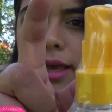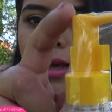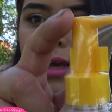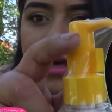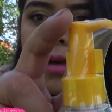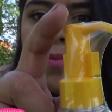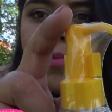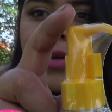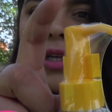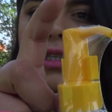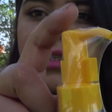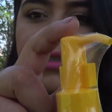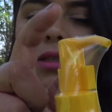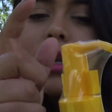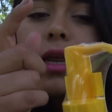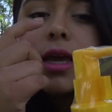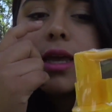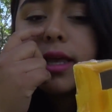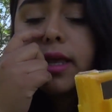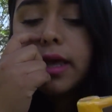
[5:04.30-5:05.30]
acá pues
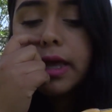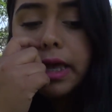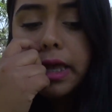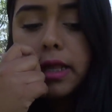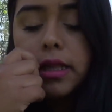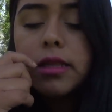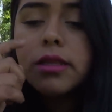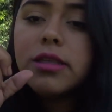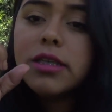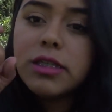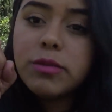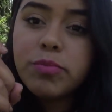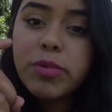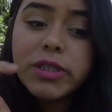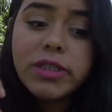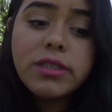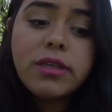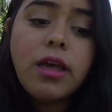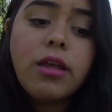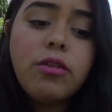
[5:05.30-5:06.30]
trae el
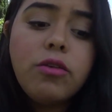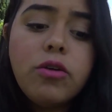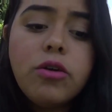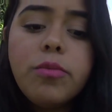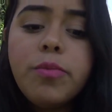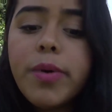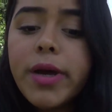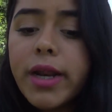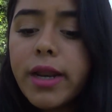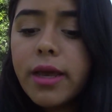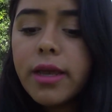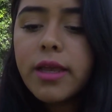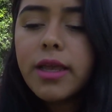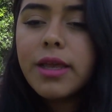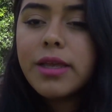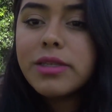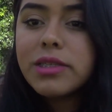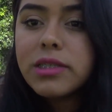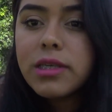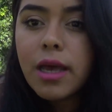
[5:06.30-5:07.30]
dispensador para
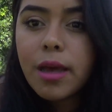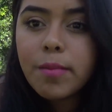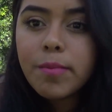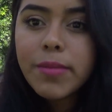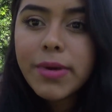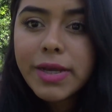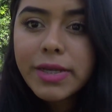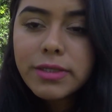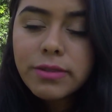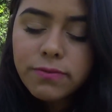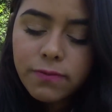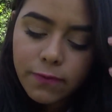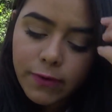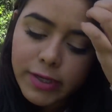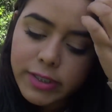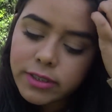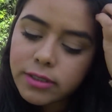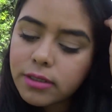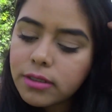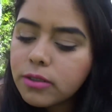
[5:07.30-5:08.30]
que sea más
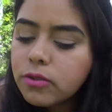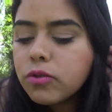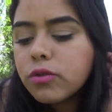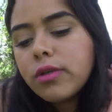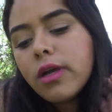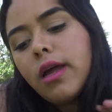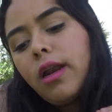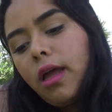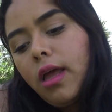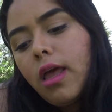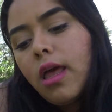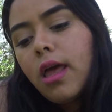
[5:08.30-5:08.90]
fácil de usar